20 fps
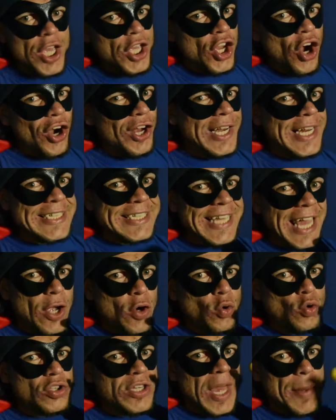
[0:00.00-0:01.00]
y hoy les
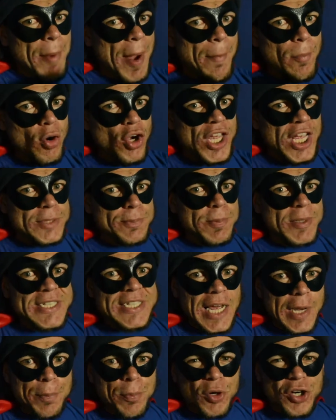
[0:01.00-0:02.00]
traigo un tema muy
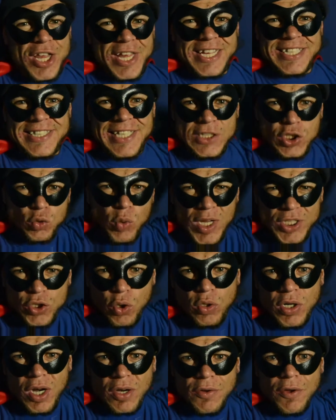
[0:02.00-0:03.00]
especial porque desde
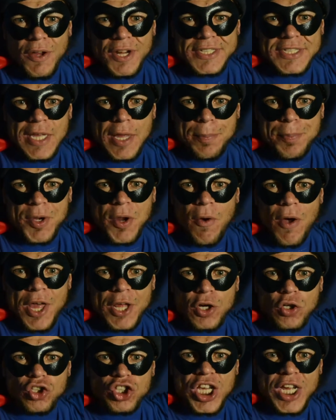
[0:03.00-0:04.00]
Soacha una universidad
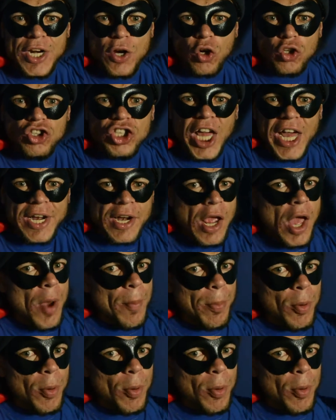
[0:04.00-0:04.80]
privada nos quiere contar